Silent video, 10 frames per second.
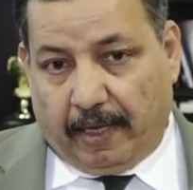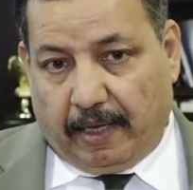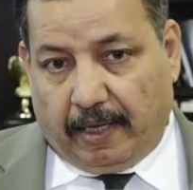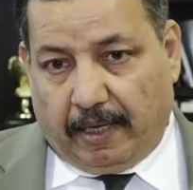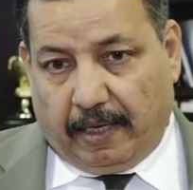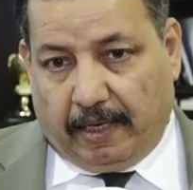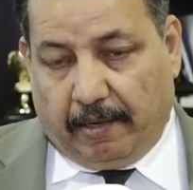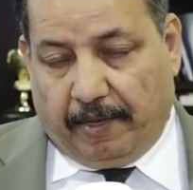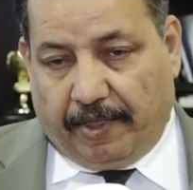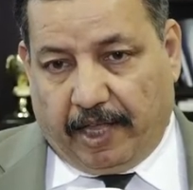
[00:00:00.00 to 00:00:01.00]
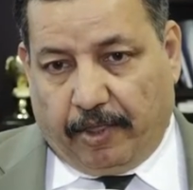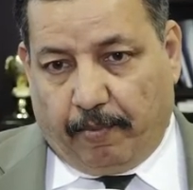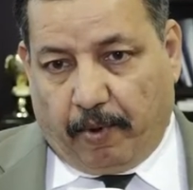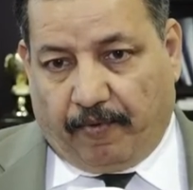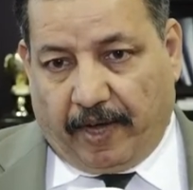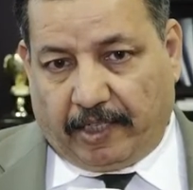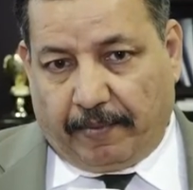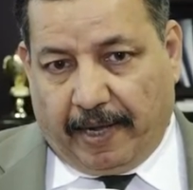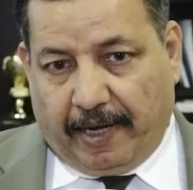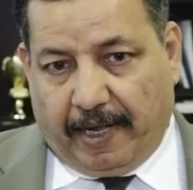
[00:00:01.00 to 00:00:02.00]
آه، للبعثات ثم افاجئ
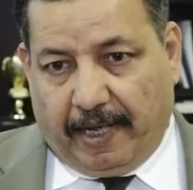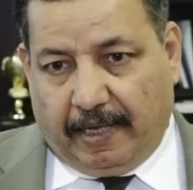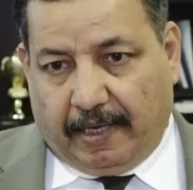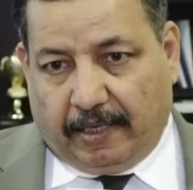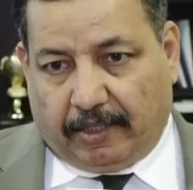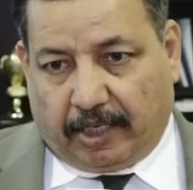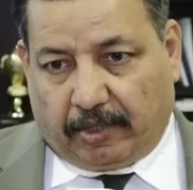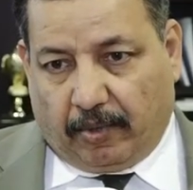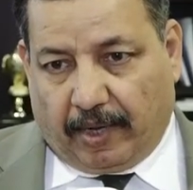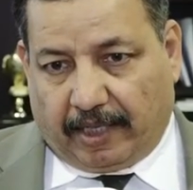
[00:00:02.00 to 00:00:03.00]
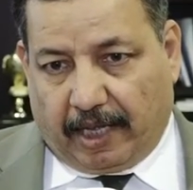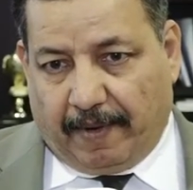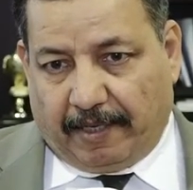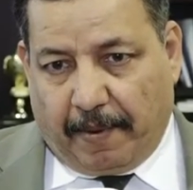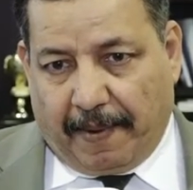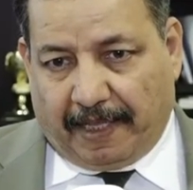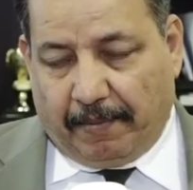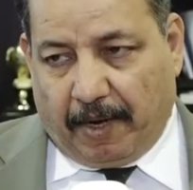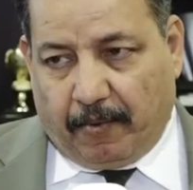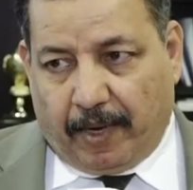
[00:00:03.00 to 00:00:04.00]
بانه شرط اللغه، طيب ليش ما بلغت
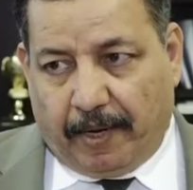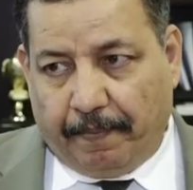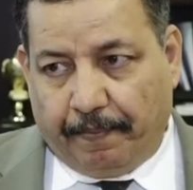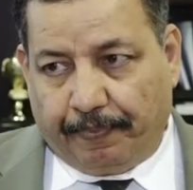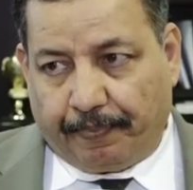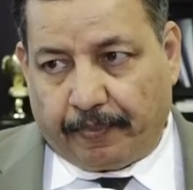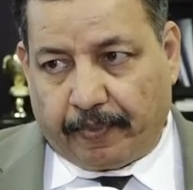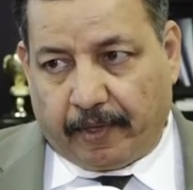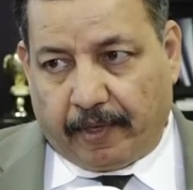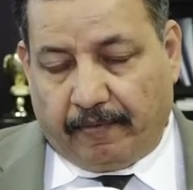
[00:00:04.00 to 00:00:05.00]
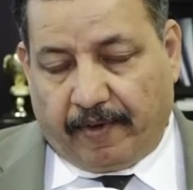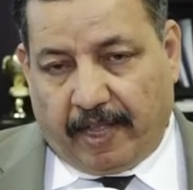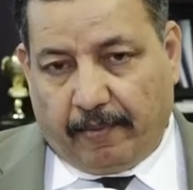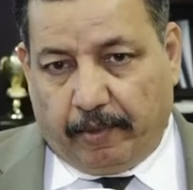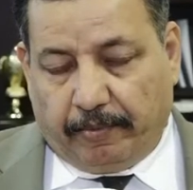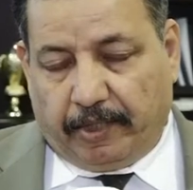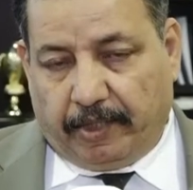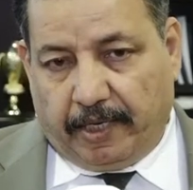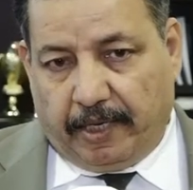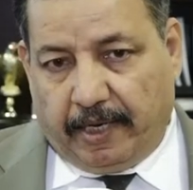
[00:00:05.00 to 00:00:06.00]
من اول؟ فهذا مهم
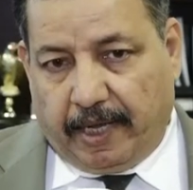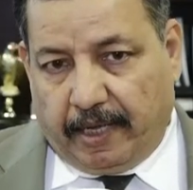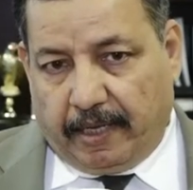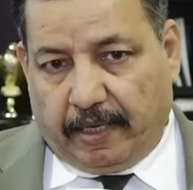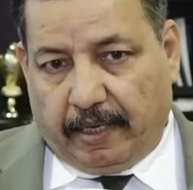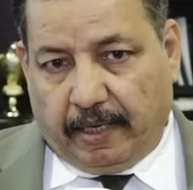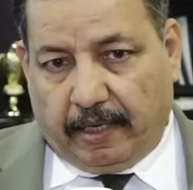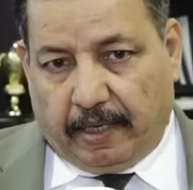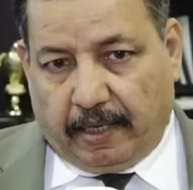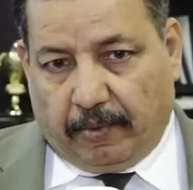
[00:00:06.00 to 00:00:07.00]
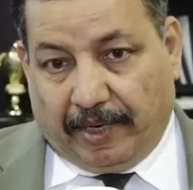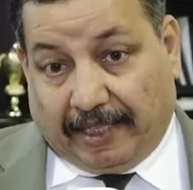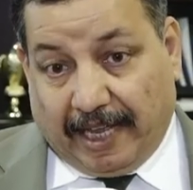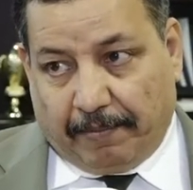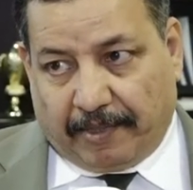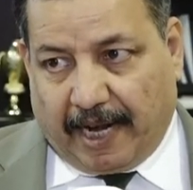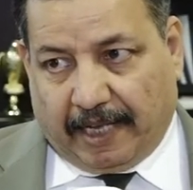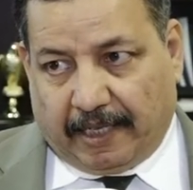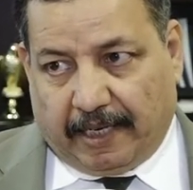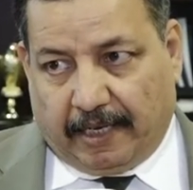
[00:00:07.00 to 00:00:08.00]
جدا انه واحنا نتكلم بصراحه
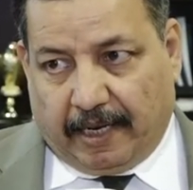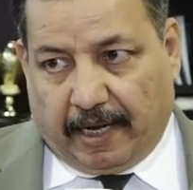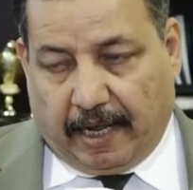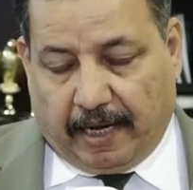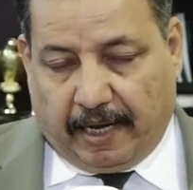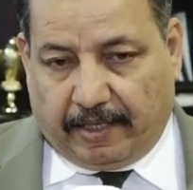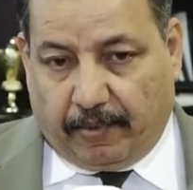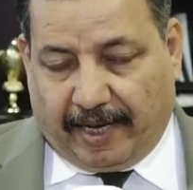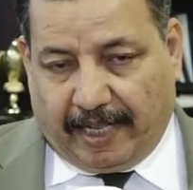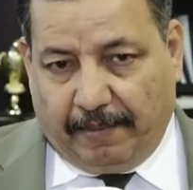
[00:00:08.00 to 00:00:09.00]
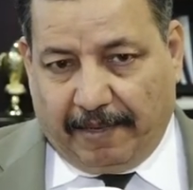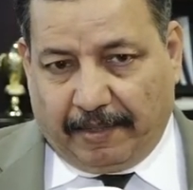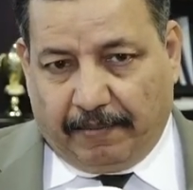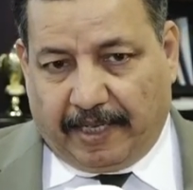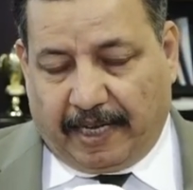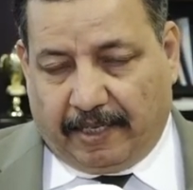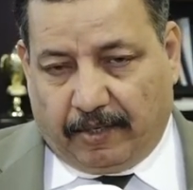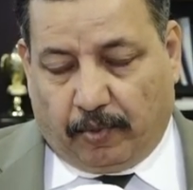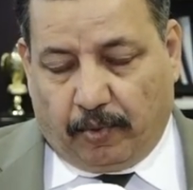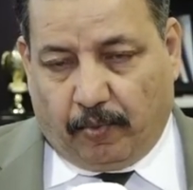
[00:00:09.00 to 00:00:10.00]
يعني لان الجو اكاديمي لازم الانسان
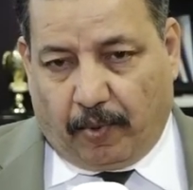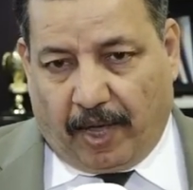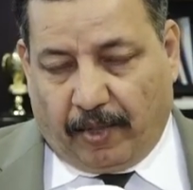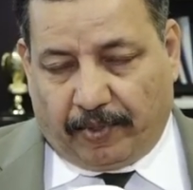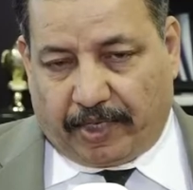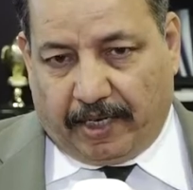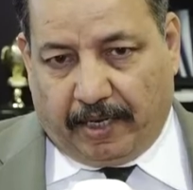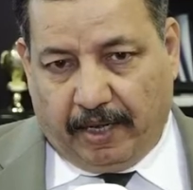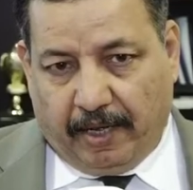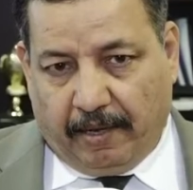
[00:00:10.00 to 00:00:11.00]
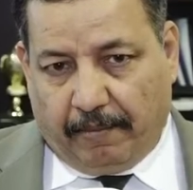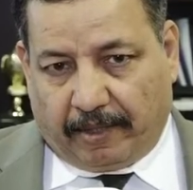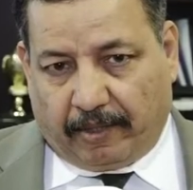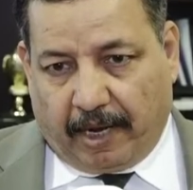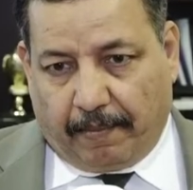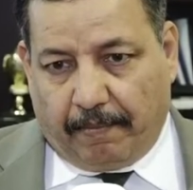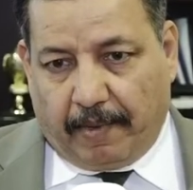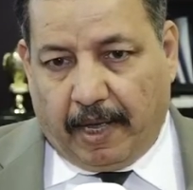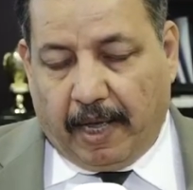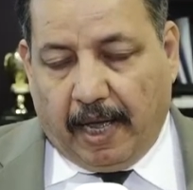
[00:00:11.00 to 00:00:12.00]
يكون واضح وصريح مع الطلاب.
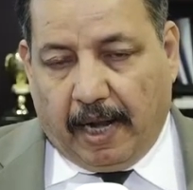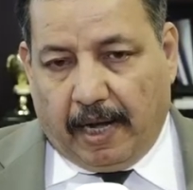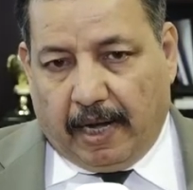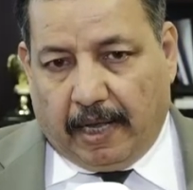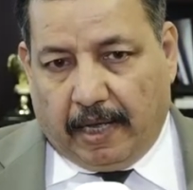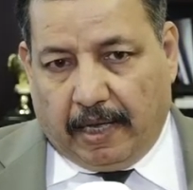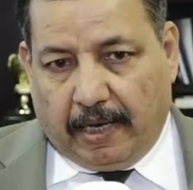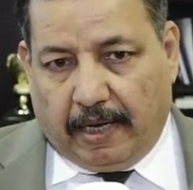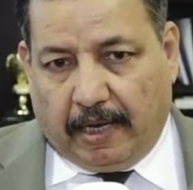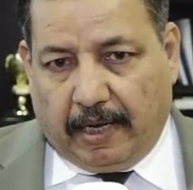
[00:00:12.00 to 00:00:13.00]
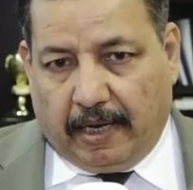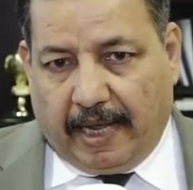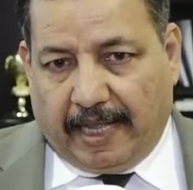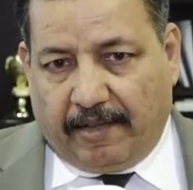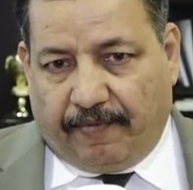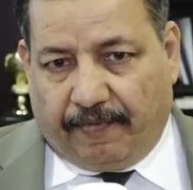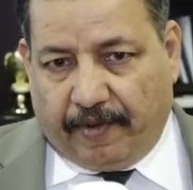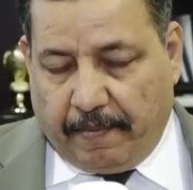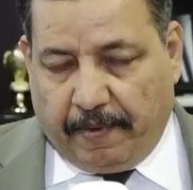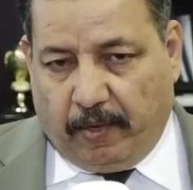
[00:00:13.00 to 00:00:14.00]
الهدف
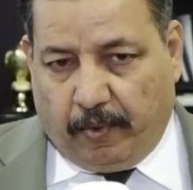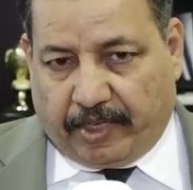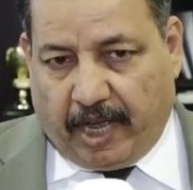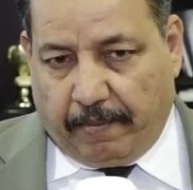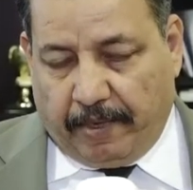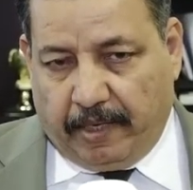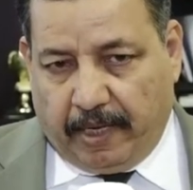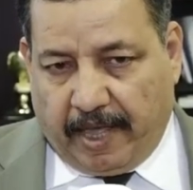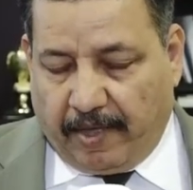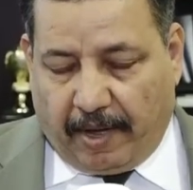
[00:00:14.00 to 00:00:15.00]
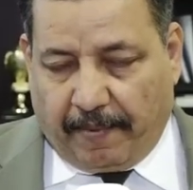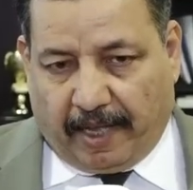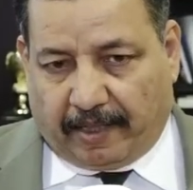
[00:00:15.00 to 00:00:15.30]
نبيل وسامي هذا ابناء